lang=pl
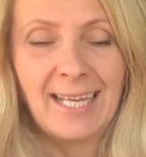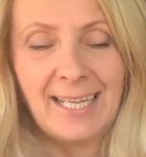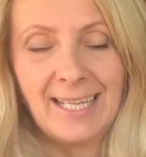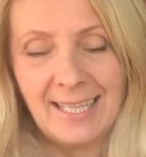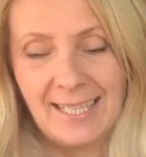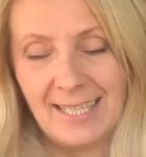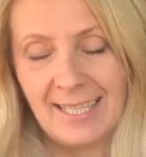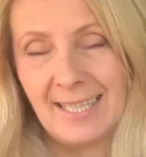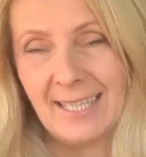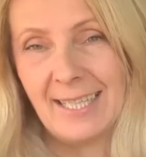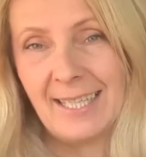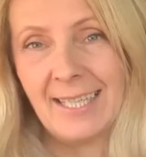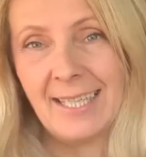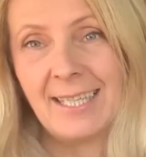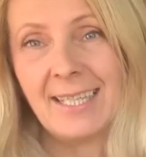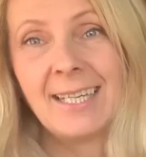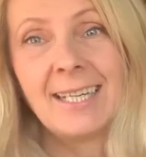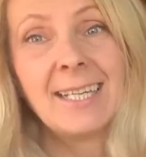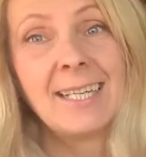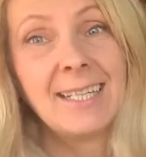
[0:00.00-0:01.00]
E,
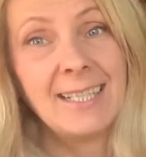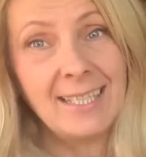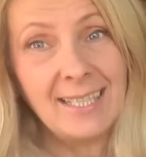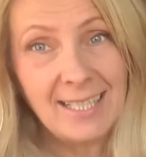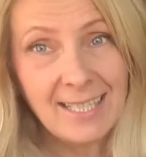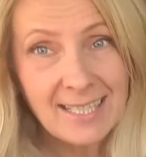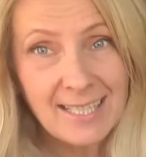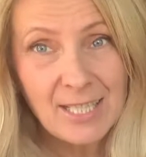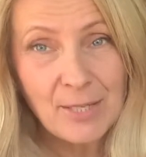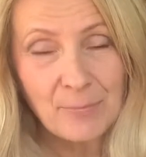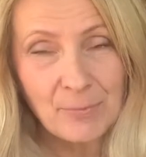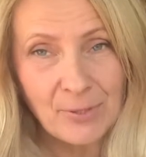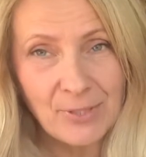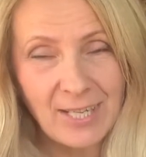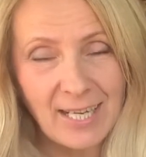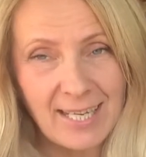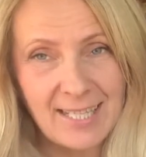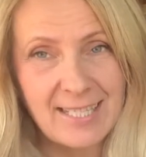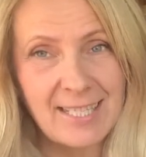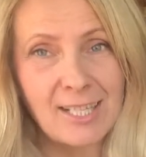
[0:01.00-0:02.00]
i chcę
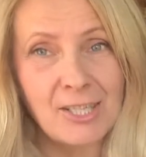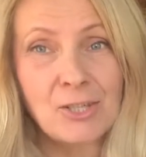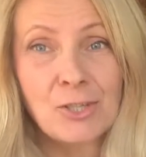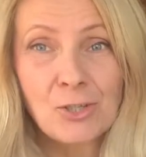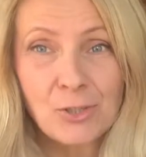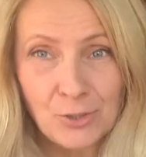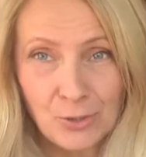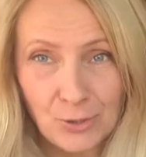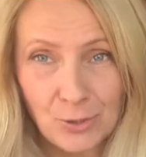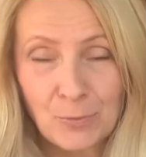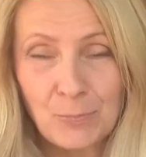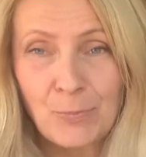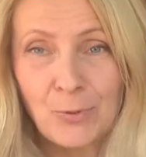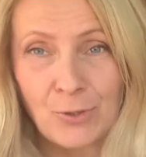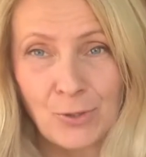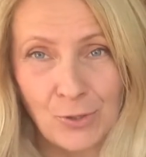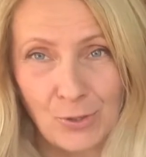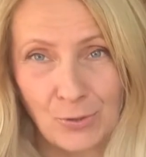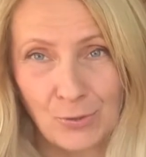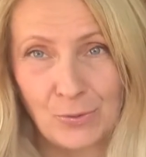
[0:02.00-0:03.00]
pokazać krok po
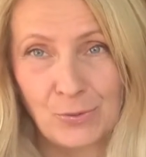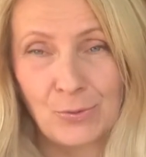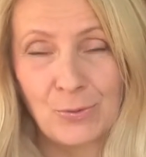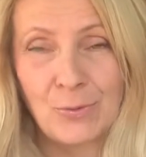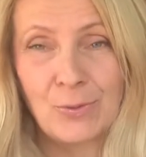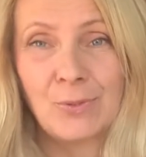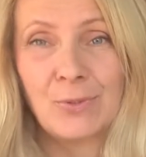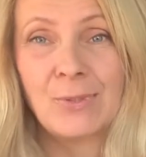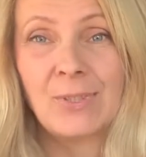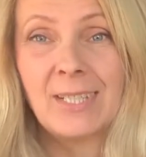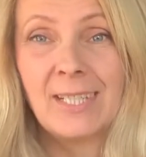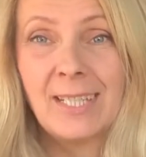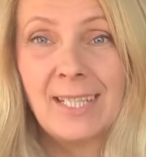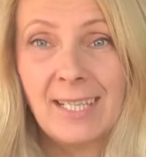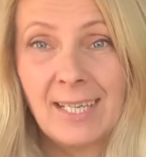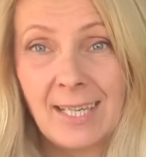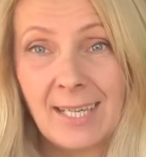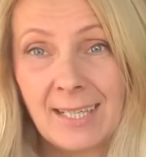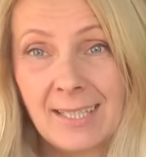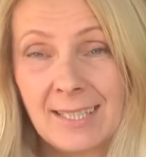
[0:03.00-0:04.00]
kroku,
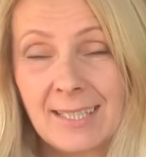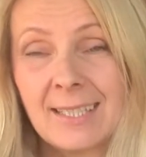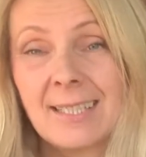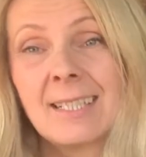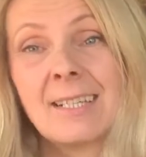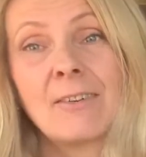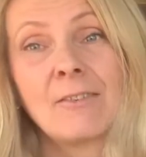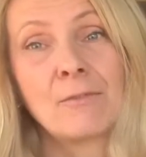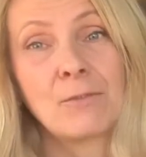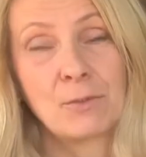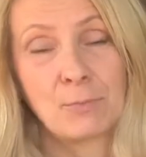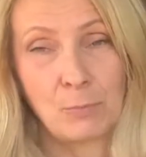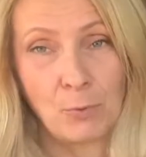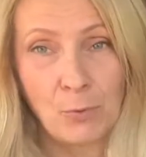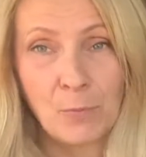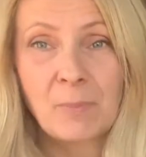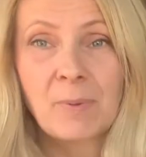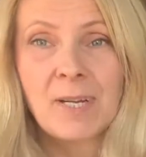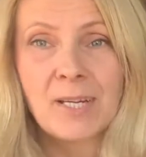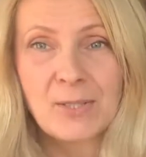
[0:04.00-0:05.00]
jak
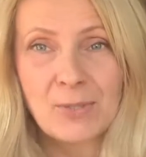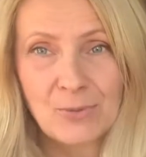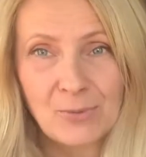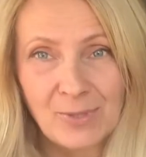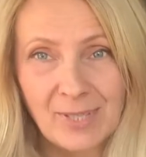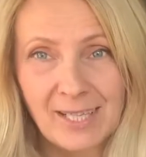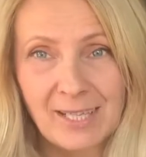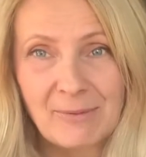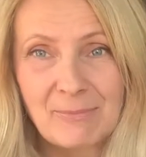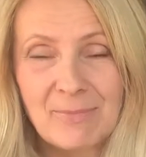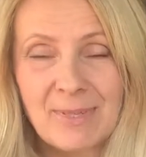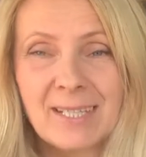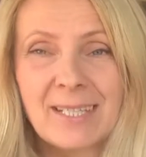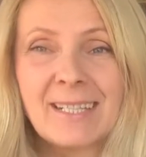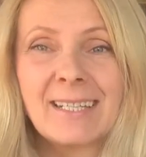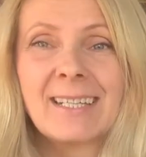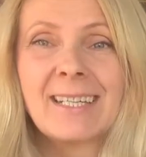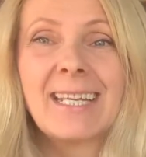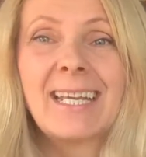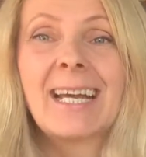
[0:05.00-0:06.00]

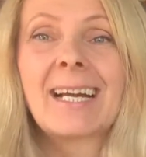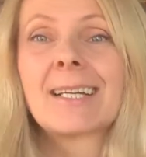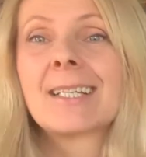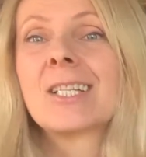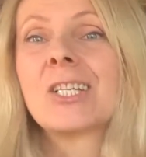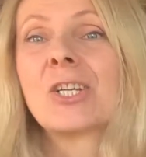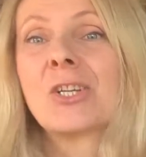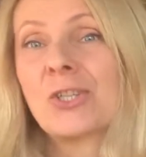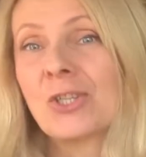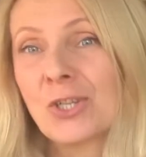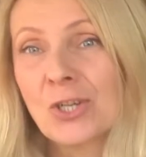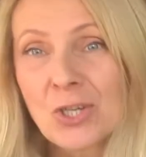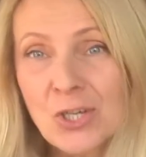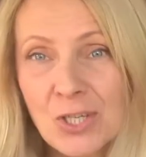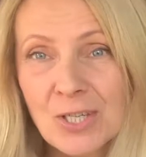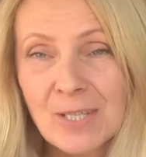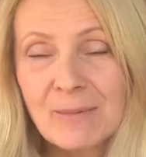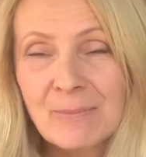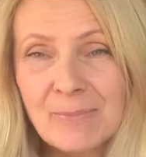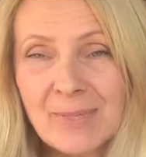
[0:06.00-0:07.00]
współpracujemy, jak się
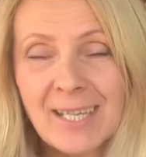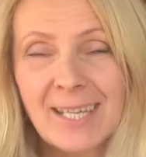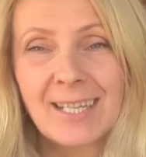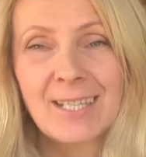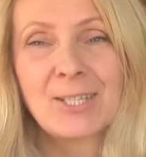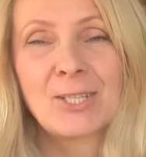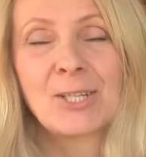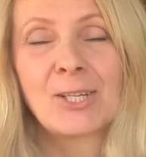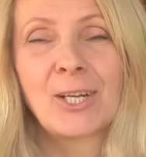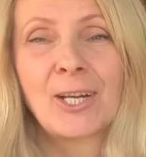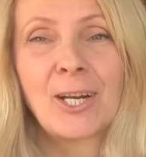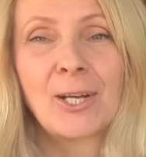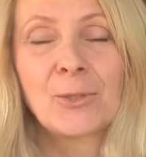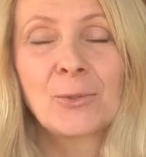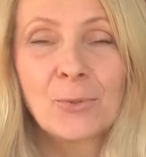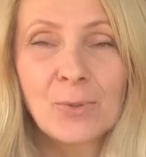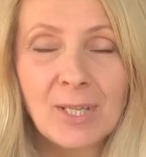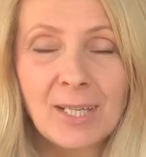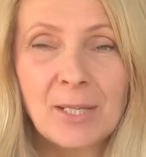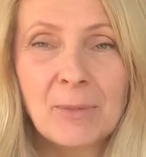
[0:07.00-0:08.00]
cieszymy, jak się
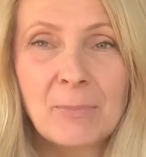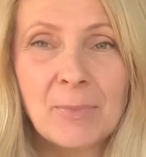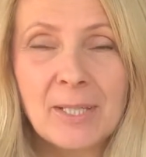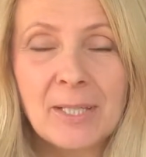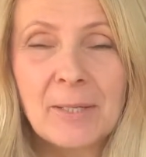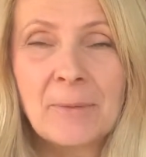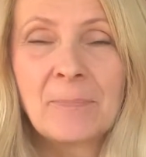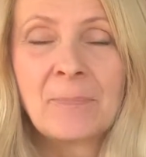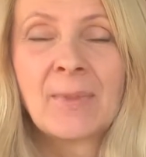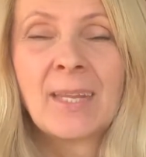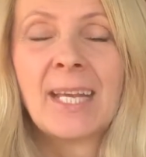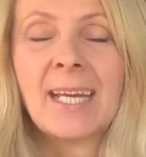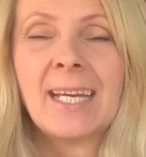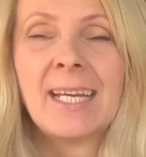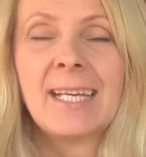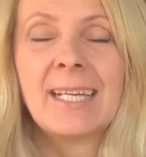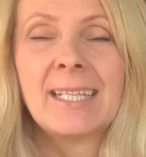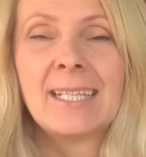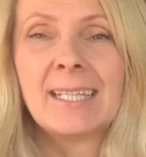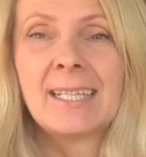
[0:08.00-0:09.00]
radujemy
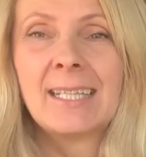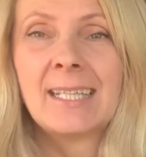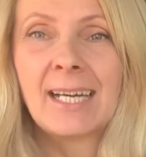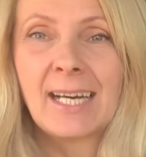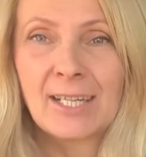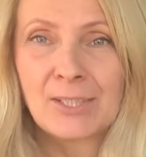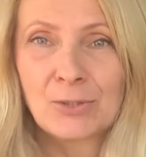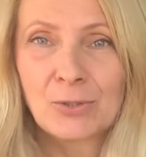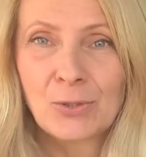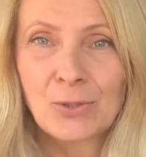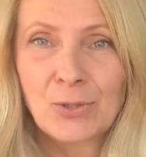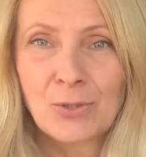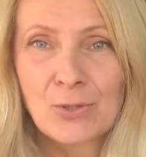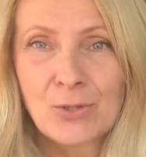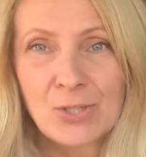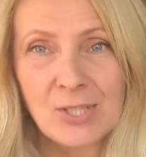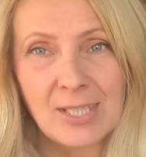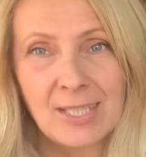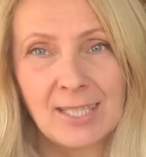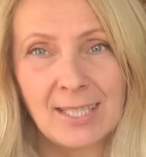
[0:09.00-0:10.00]
na to,
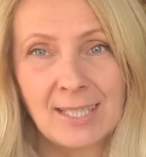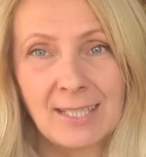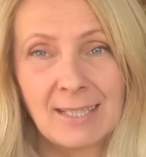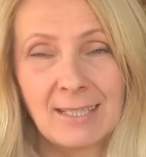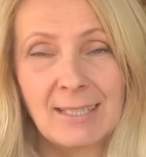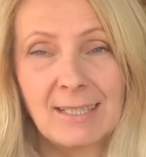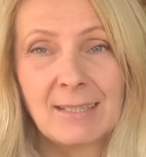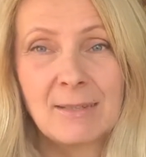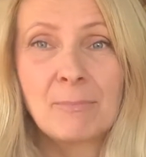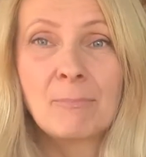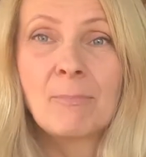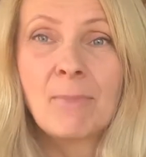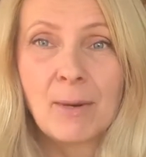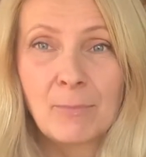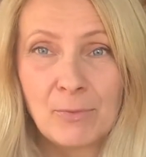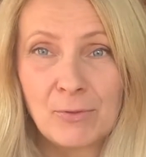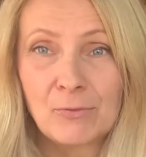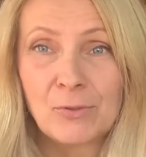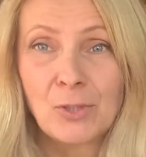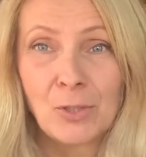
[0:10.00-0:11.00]
że
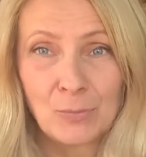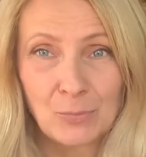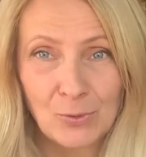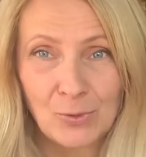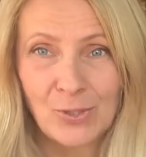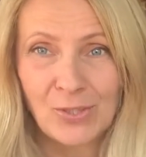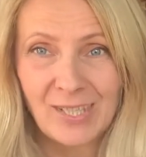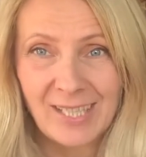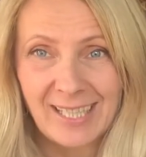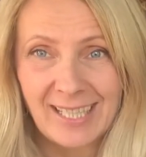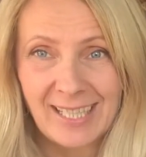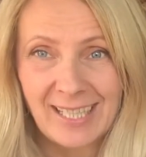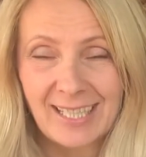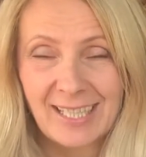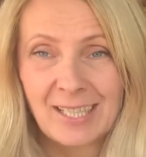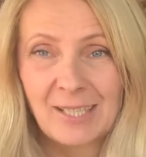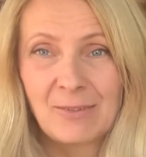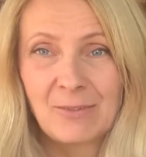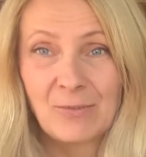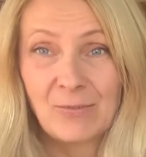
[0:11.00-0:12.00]
mamy w domu
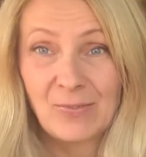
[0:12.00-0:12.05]
olejki.